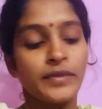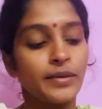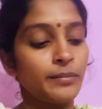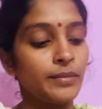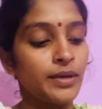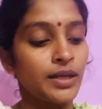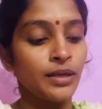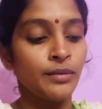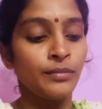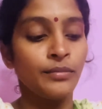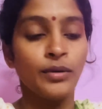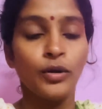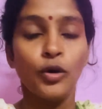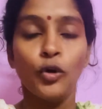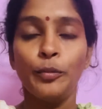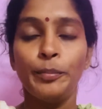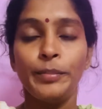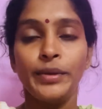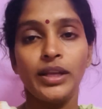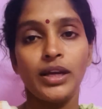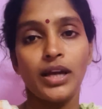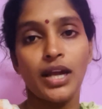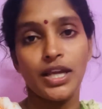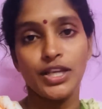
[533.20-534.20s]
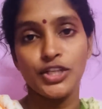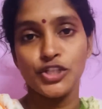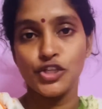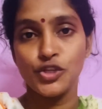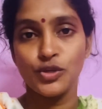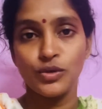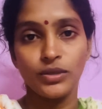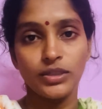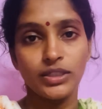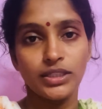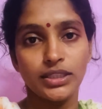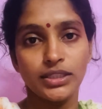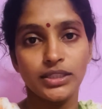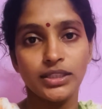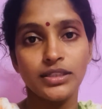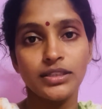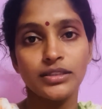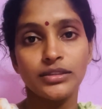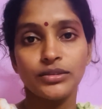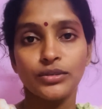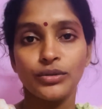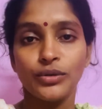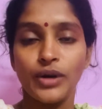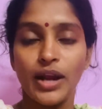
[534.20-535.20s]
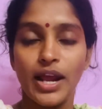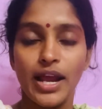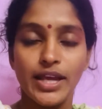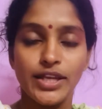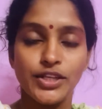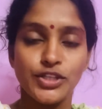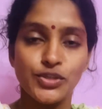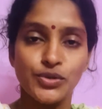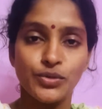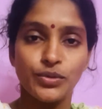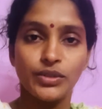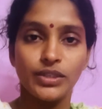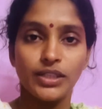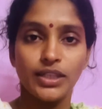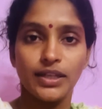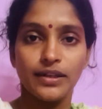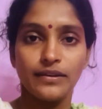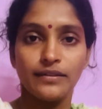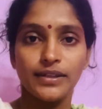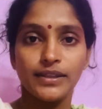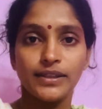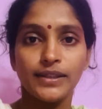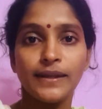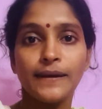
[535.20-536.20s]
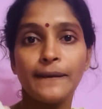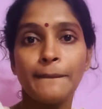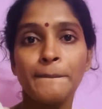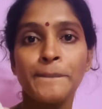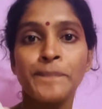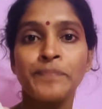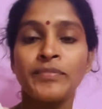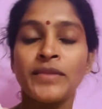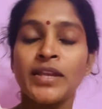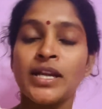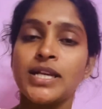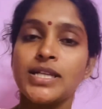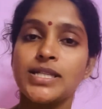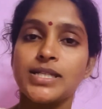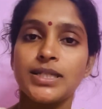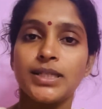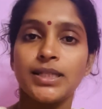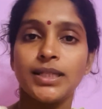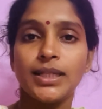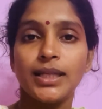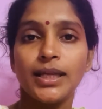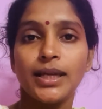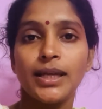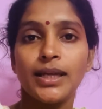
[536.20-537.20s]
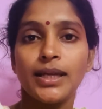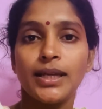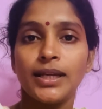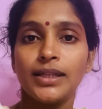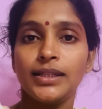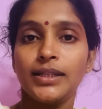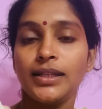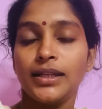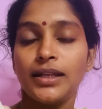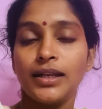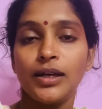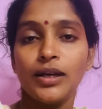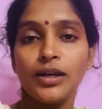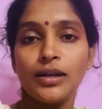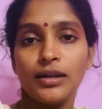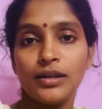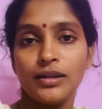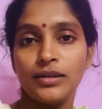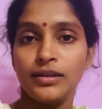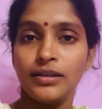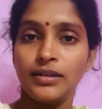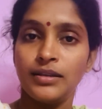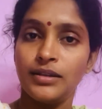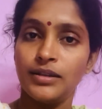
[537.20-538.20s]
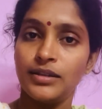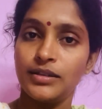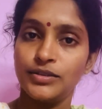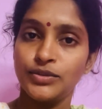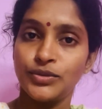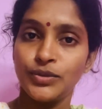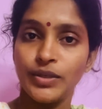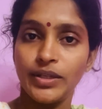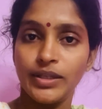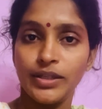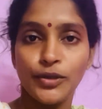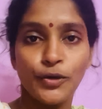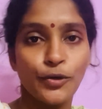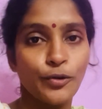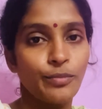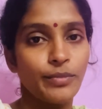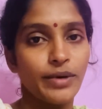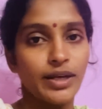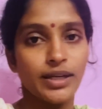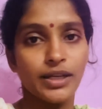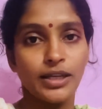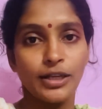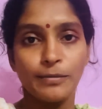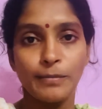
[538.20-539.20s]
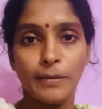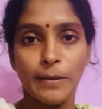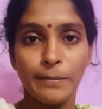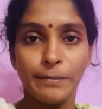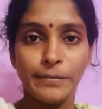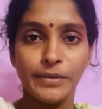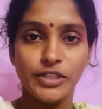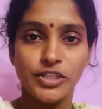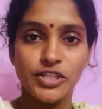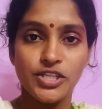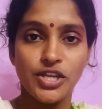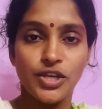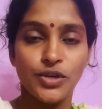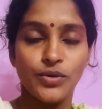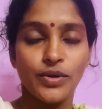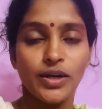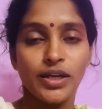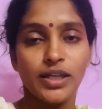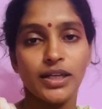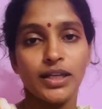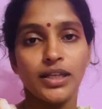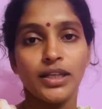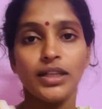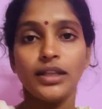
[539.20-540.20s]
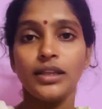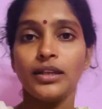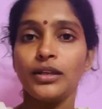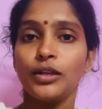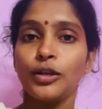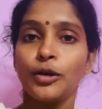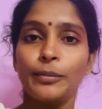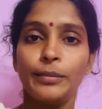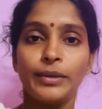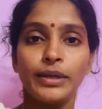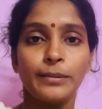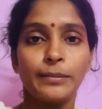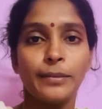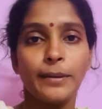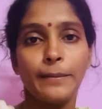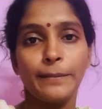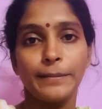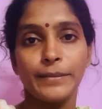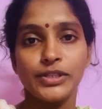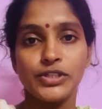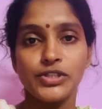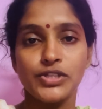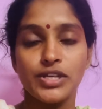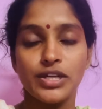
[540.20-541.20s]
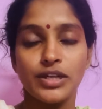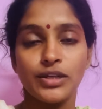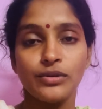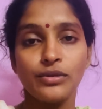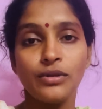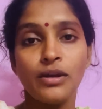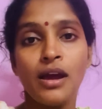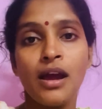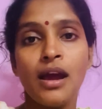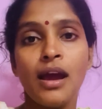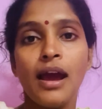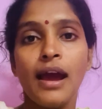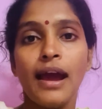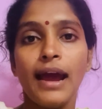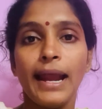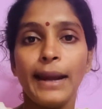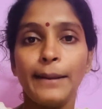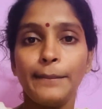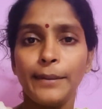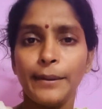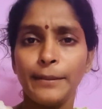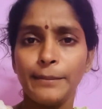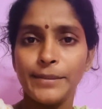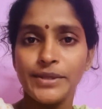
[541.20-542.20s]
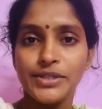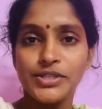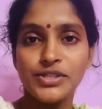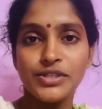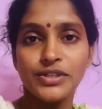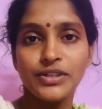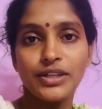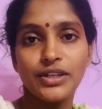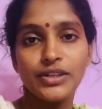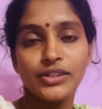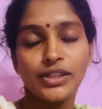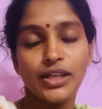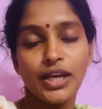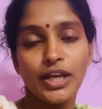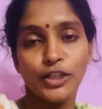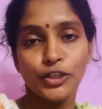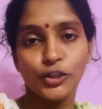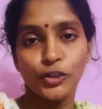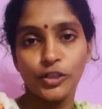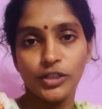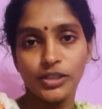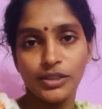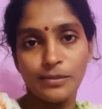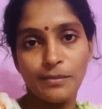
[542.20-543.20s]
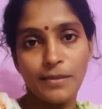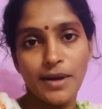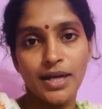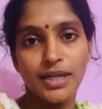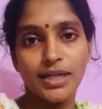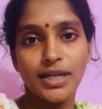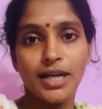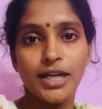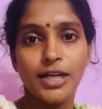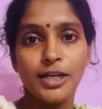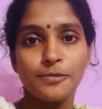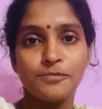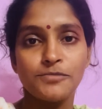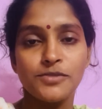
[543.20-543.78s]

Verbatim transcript: మనం ఓపీ రాయించుకోవాలి కదా సో రాయించుకున్న తర్వాత సార్ దగ్గరికి అయితే ఇలా సురేంద్ర కుమార్ గారు పంపించారు అనగానే లోపలికి పంపించారు అండ్ పంపించిన తర్వాత ఆయనతో అయితే మాట్లాడడం